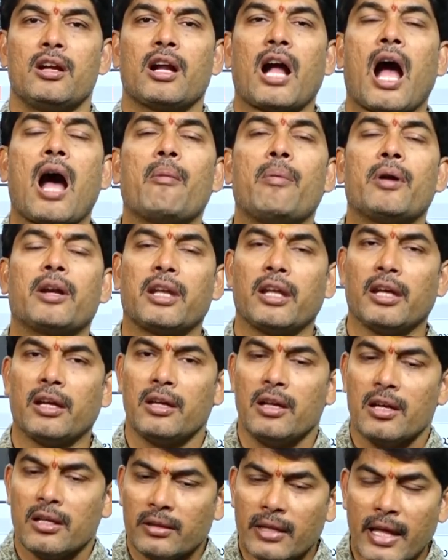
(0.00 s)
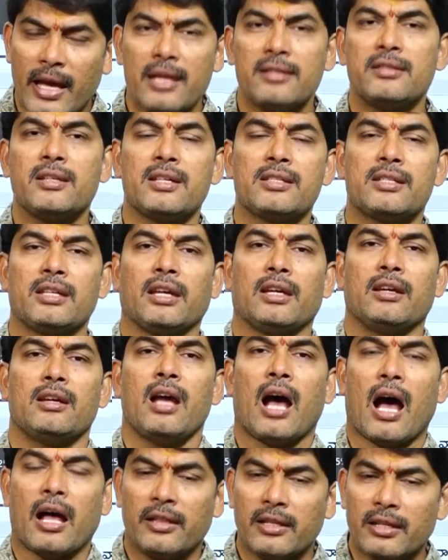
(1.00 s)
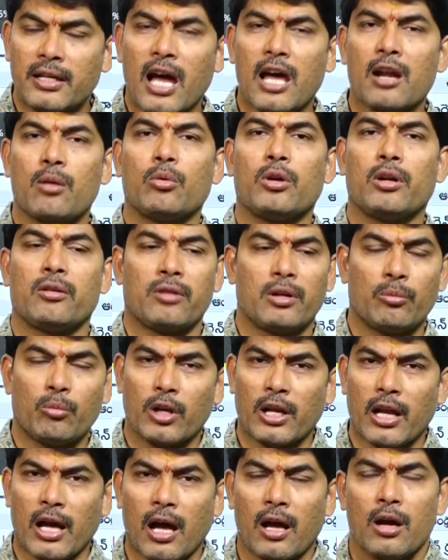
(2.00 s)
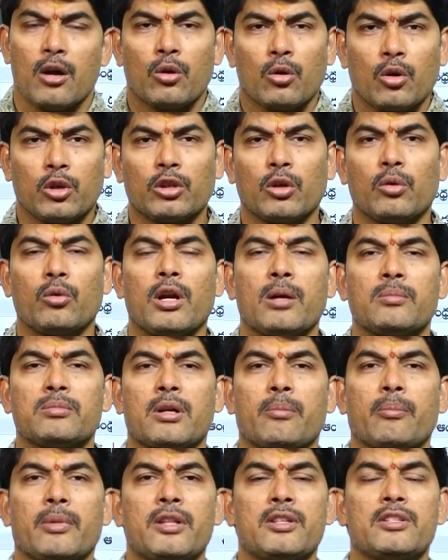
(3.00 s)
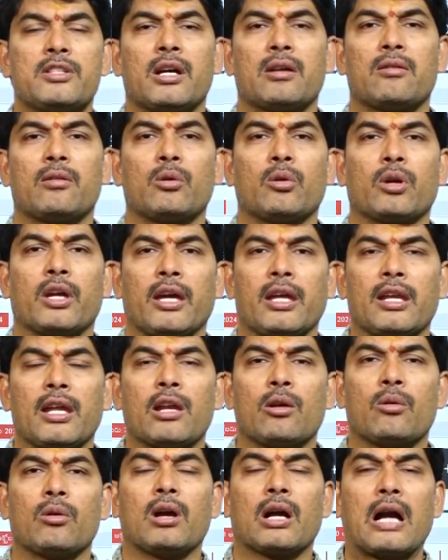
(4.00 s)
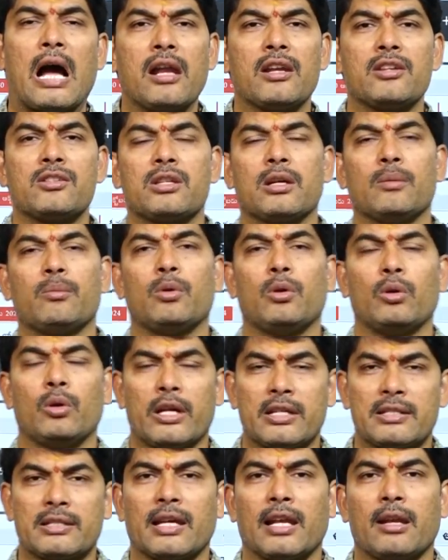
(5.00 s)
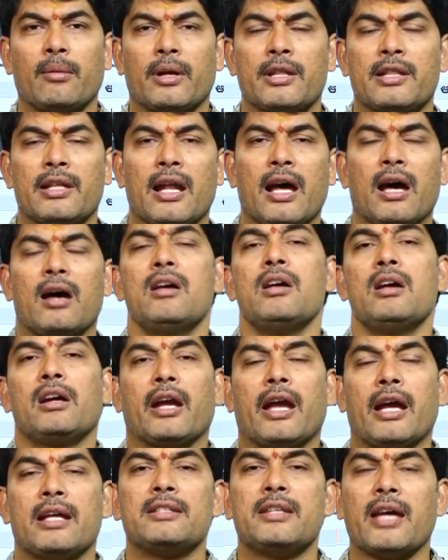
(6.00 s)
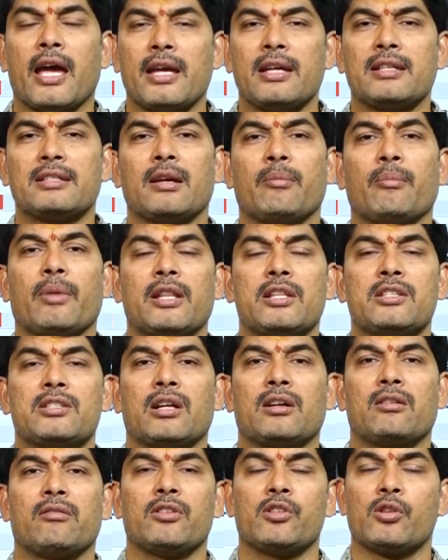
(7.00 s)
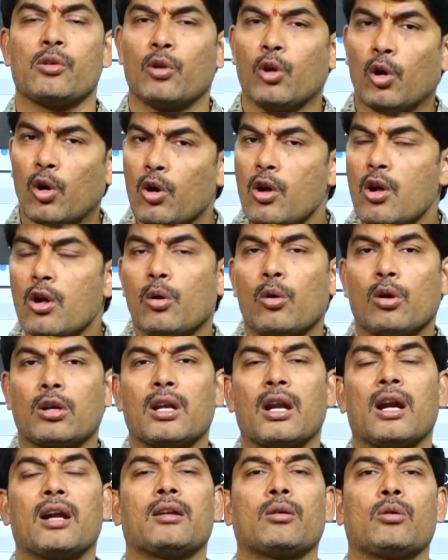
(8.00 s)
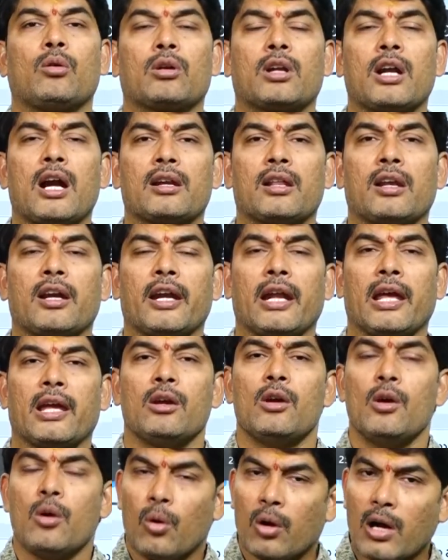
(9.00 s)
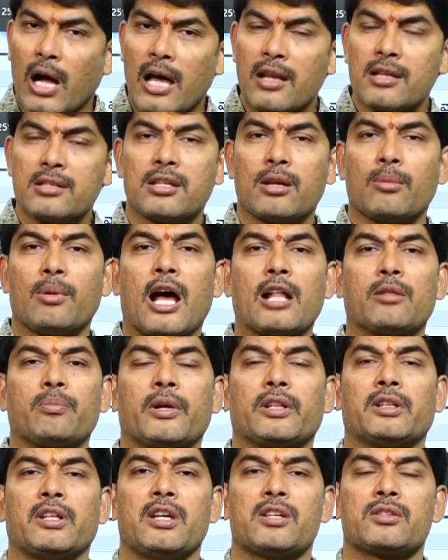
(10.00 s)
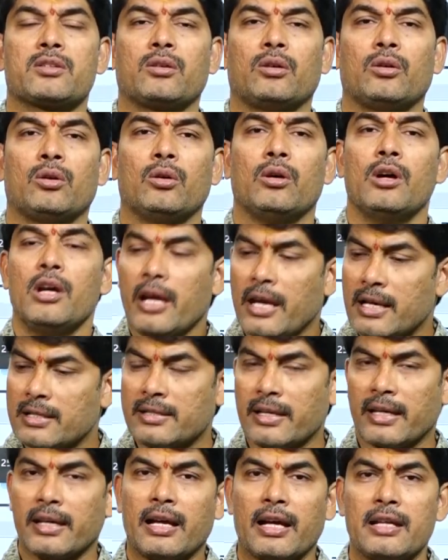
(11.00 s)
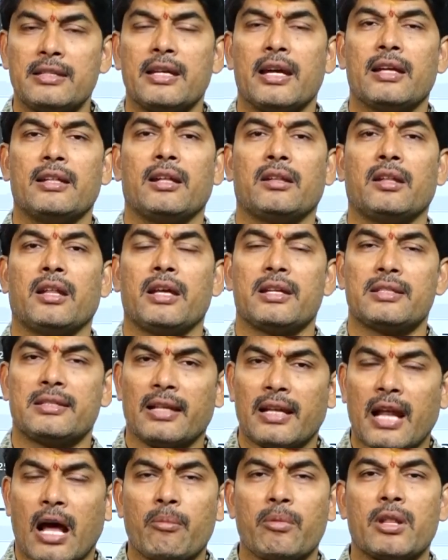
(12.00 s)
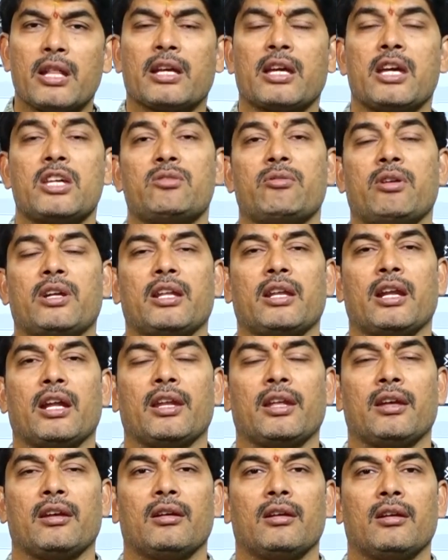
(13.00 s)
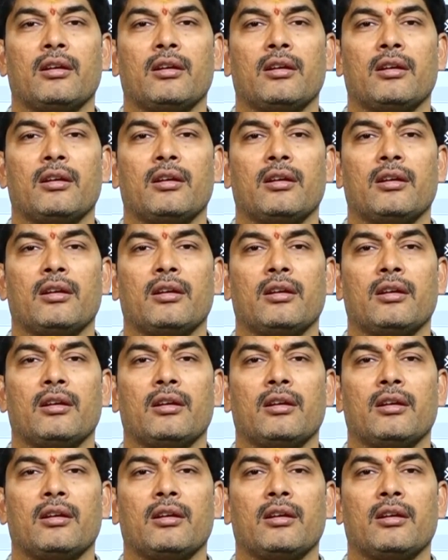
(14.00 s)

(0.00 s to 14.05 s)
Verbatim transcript: కాబట్టి దయచేసి అధికారం ఉన్నటువంటి మొన్న కొత్తగూడెం సంబంధించినటువంటి ఒక ఏరియాలో కూడా కానిస్టేబుల్ ఎస్ఐల మధ్యన గంజాయికి సంబంధించినటువంటి విషయంలో కొట్లాట కొట్లాటలైనాయి ఒక కానిస్టేబుల్ ఆత్మహత్య చేసుకోండు ఎస్ఐ గంజాయి దందా చేస్తే నా మీద కేసు పెట్టిరని